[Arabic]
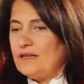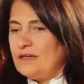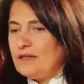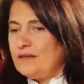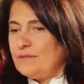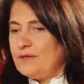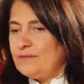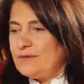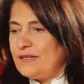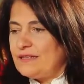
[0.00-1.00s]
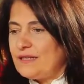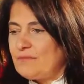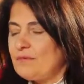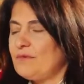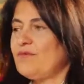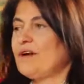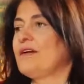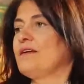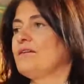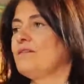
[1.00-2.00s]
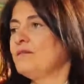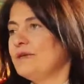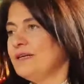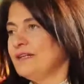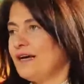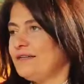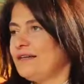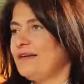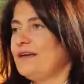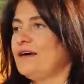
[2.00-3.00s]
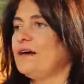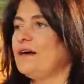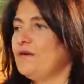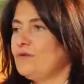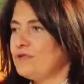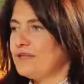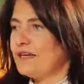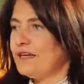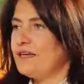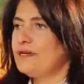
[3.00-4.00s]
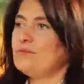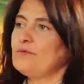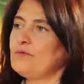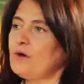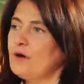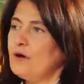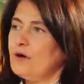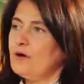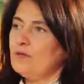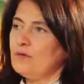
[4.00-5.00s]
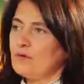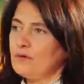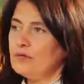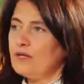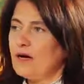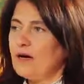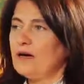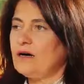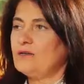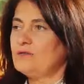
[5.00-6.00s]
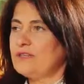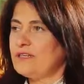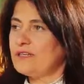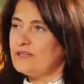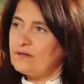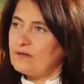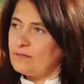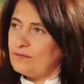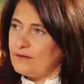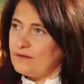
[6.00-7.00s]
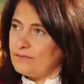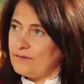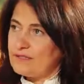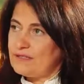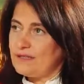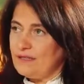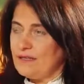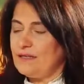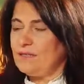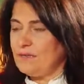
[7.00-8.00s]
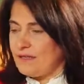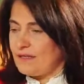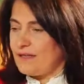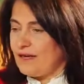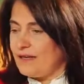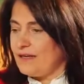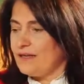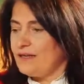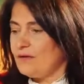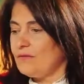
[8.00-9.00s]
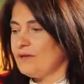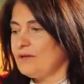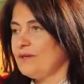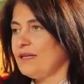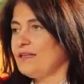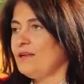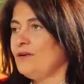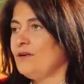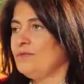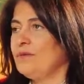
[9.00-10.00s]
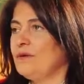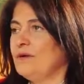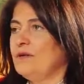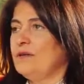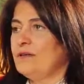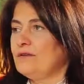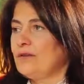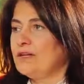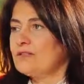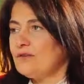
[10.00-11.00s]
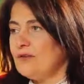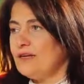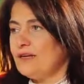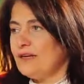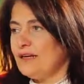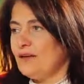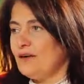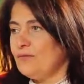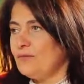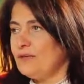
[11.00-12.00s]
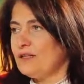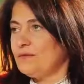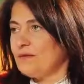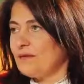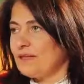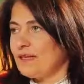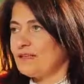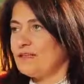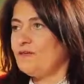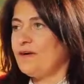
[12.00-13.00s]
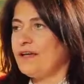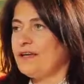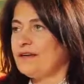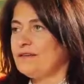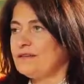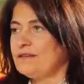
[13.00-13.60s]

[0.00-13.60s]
آه، بلبنان دايما بنفكر انه الميلاد هدايا وتياب و... ونظهر وزينه واخبار بس نحن الميلاد الحقيقي هو ميلاد الحب مم. لانه يسوع الاله الحب ولد بمطرح كثير فقير